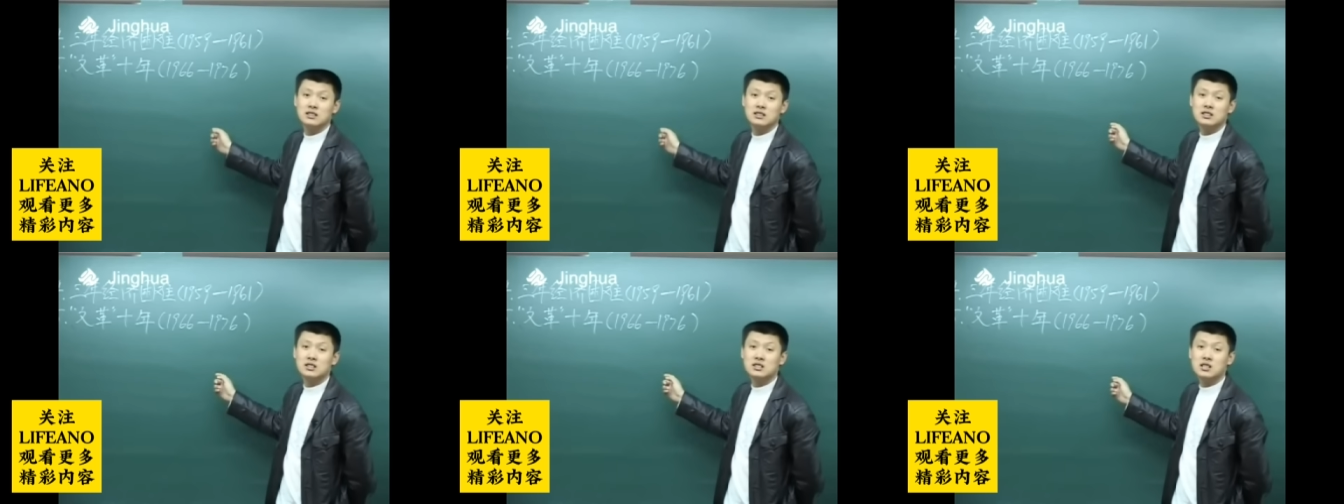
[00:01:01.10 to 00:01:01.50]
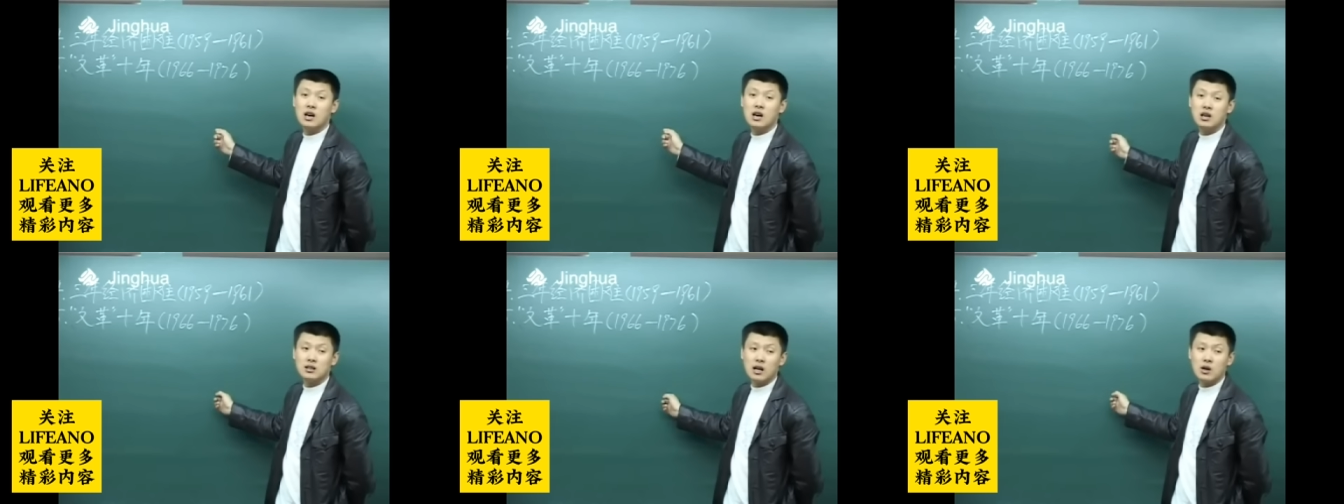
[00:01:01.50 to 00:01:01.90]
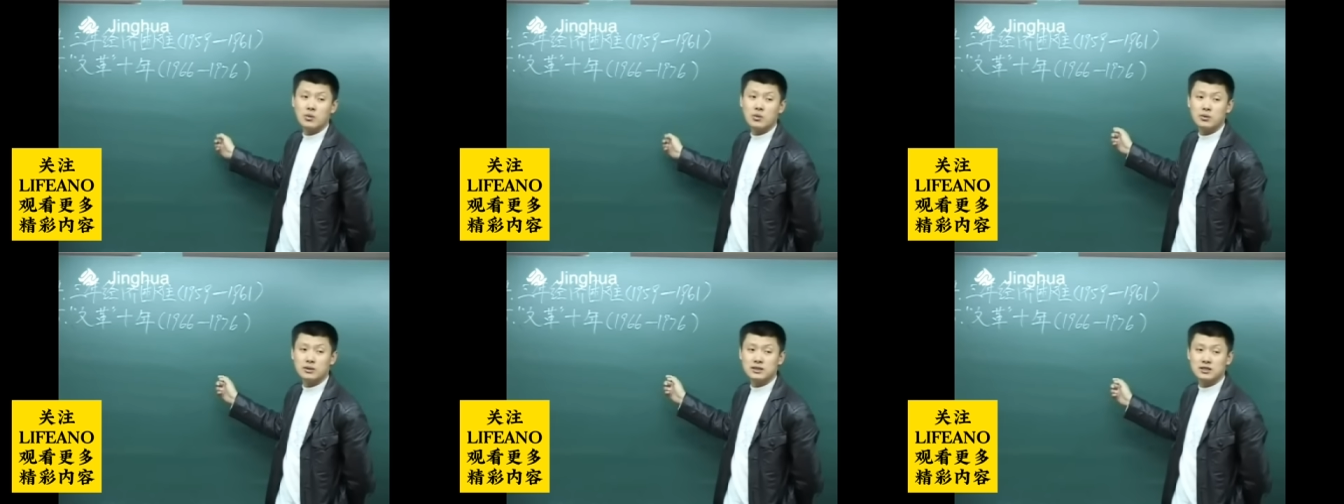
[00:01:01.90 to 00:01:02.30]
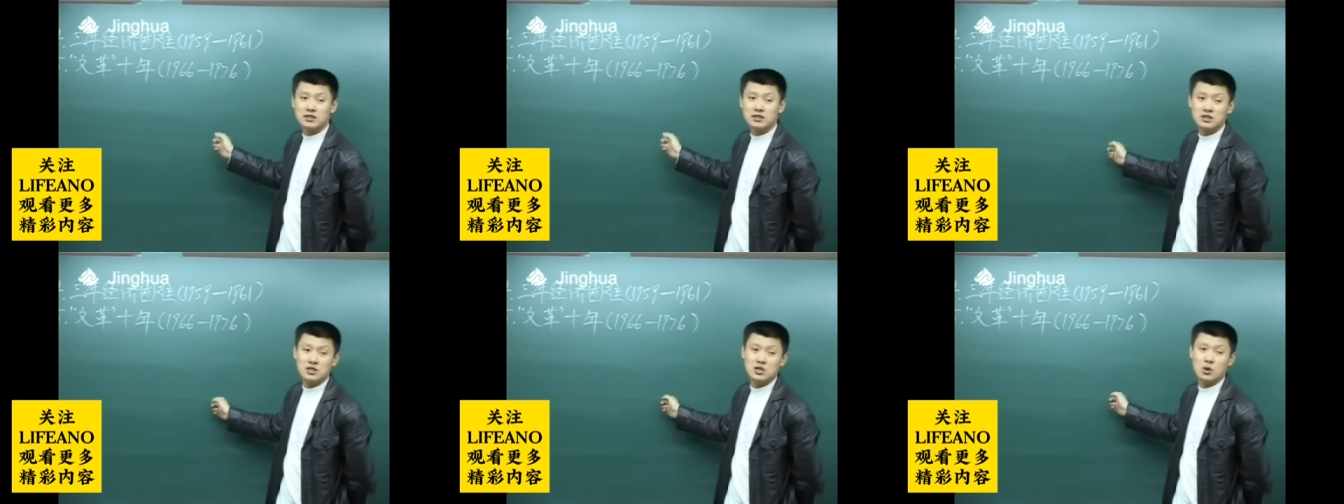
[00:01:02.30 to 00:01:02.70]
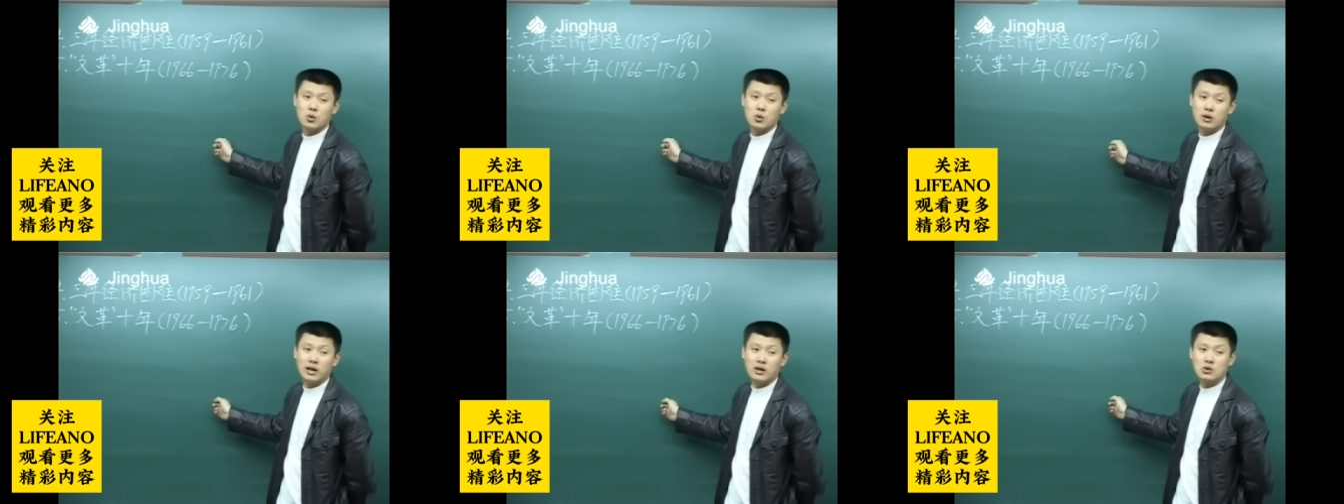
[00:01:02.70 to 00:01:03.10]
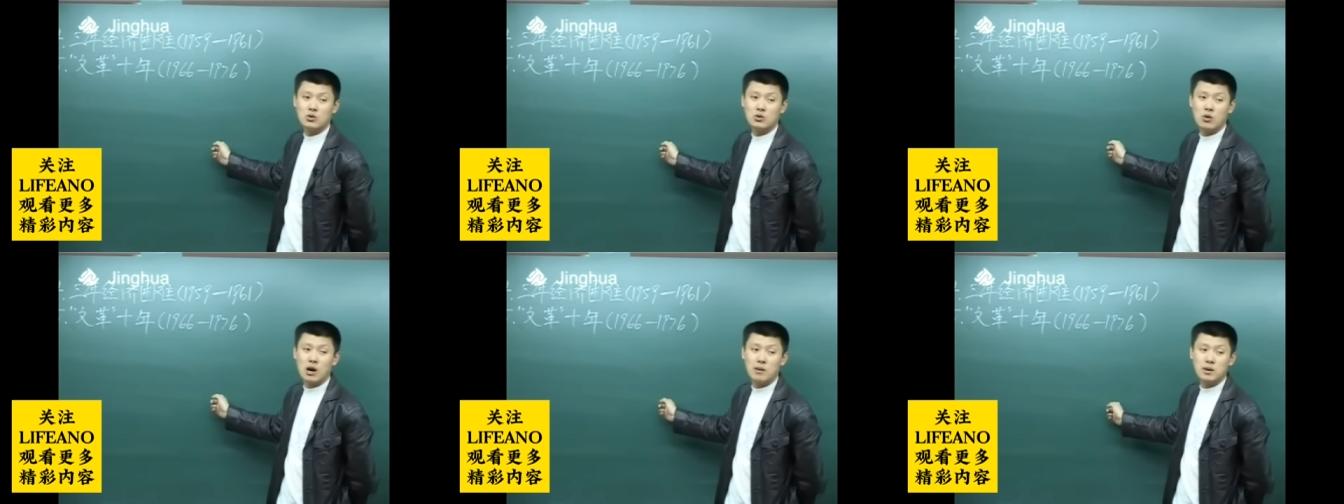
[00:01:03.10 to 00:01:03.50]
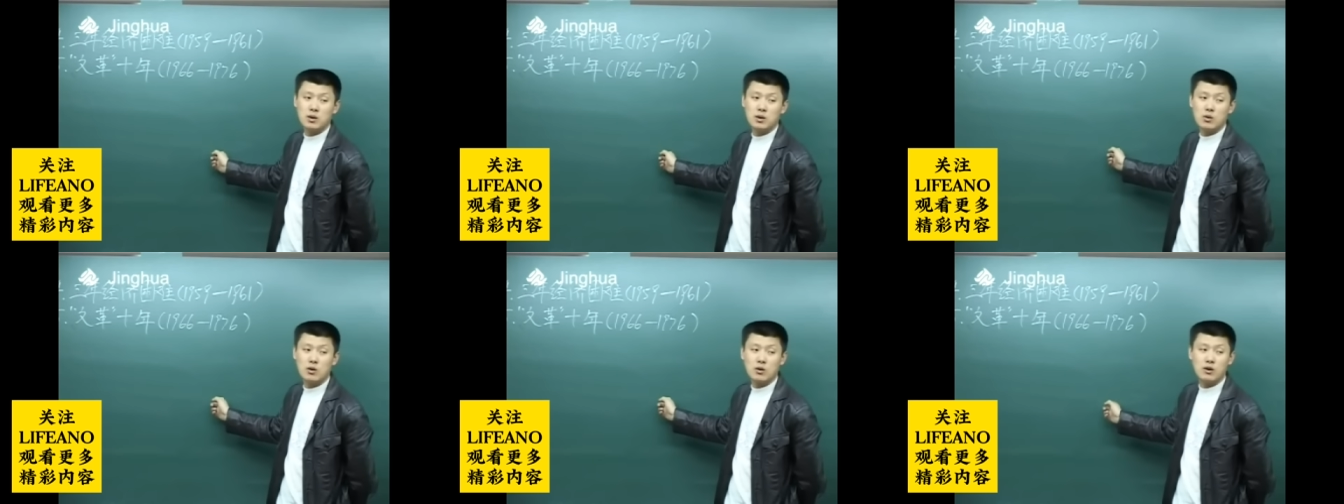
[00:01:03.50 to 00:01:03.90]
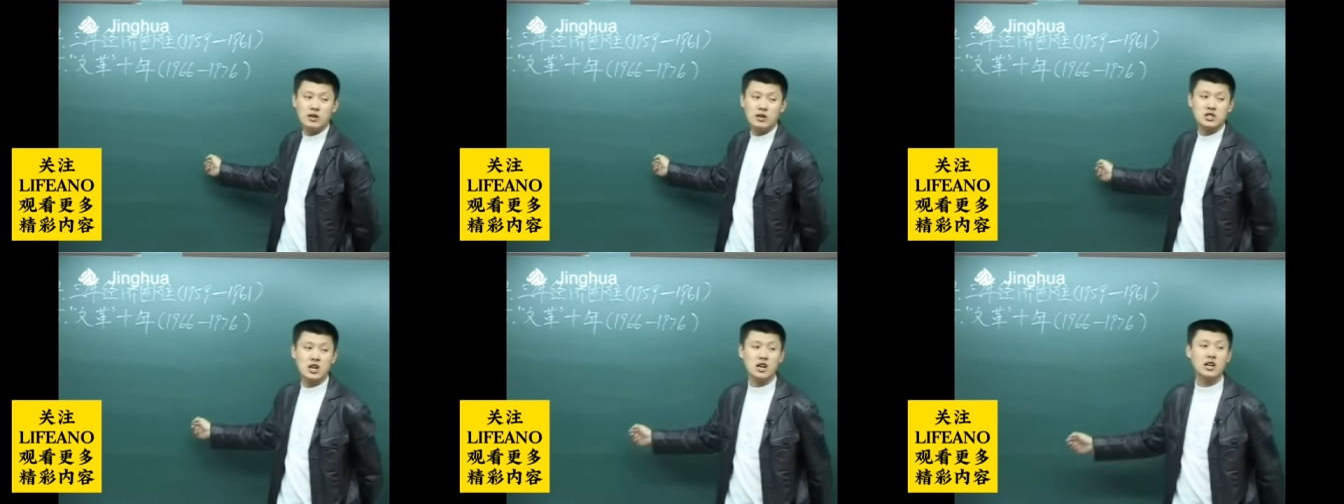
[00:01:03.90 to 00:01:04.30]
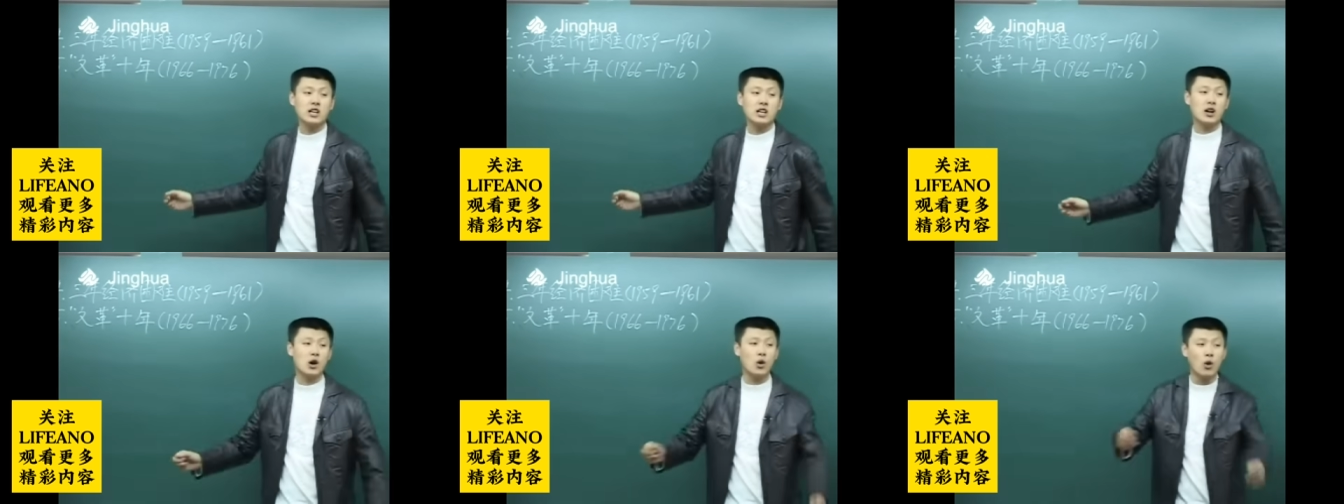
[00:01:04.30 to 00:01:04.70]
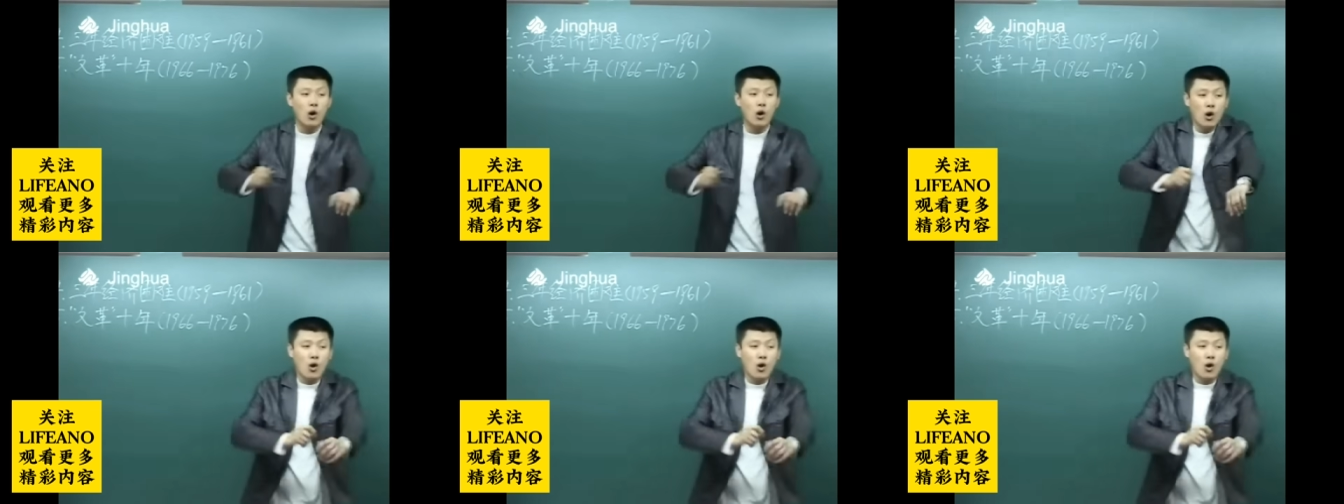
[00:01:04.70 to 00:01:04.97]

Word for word: 相当于四九年中华人民共和国成立后